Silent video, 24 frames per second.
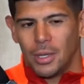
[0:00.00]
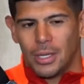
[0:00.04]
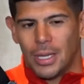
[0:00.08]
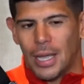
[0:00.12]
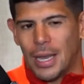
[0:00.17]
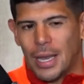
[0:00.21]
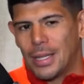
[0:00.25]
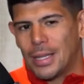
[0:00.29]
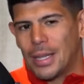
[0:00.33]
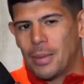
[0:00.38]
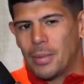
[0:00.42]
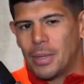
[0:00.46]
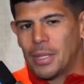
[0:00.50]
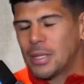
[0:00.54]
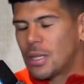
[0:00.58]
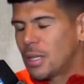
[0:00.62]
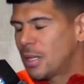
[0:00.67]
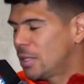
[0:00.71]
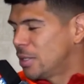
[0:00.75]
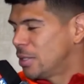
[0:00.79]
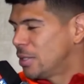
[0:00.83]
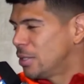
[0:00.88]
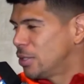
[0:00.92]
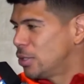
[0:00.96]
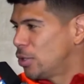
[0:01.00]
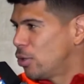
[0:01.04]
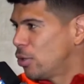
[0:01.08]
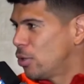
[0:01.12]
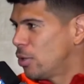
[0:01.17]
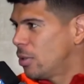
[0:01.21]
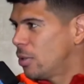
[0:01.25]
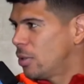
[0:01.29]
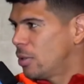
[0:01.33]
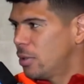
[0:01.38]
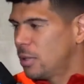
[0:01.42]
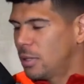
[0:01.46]
Ya netamente la
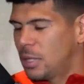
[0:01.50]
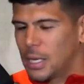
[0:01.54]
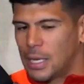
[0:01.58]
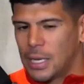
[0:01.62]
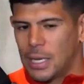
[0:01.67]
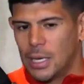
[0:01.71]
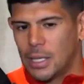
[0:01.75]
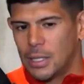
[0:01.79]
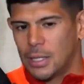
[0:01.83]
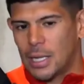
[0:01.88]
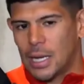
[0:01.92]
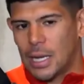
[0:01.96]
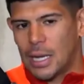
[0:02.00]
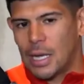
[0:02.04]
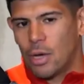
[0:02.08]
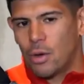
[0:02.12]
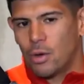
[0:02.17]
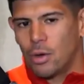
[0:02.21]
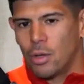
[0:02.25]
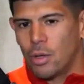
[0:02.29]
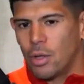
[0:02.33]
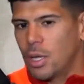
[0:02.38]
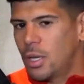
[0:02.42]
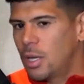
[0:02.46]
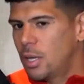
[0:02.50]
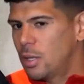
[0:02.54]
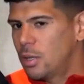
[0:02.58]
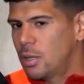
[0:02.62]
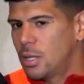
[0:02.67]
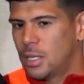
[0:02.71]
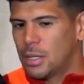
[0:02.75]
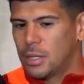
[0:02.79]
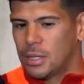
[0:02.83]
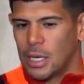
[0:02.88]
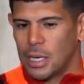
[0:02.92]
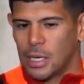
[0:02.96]
decisión de que él está acá o no
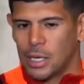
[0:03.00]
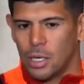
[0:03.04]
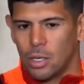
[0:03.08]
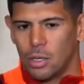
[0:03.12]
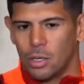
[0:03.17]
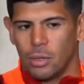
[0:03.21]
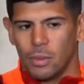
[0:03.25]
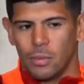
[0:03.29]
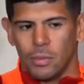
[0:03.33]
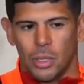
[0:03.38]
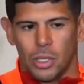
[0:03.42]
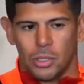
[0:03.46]
del técnico,